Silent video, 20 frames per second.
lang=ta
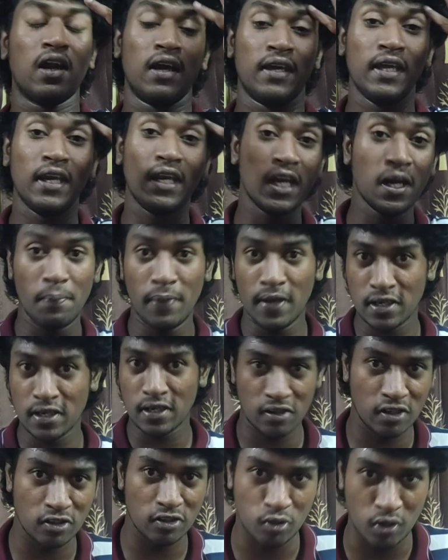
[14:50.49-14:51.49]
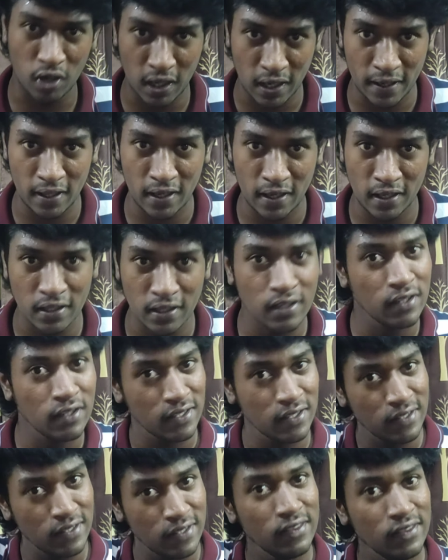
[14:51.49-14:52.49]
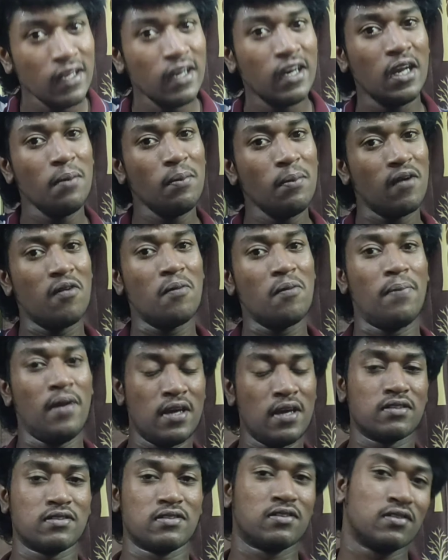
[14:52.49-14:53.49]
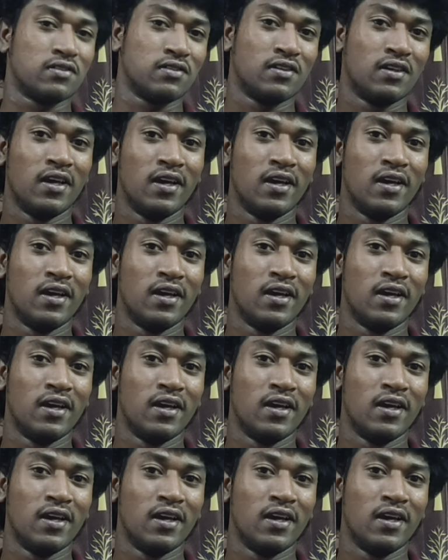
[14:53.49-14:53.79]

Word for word: நான் கிரிக்கெட் பிளேயர்ஸ் நான் சொல்ல கிடையாது இந்த ட்ரீம் லெவன் பிளேயர்ஸ்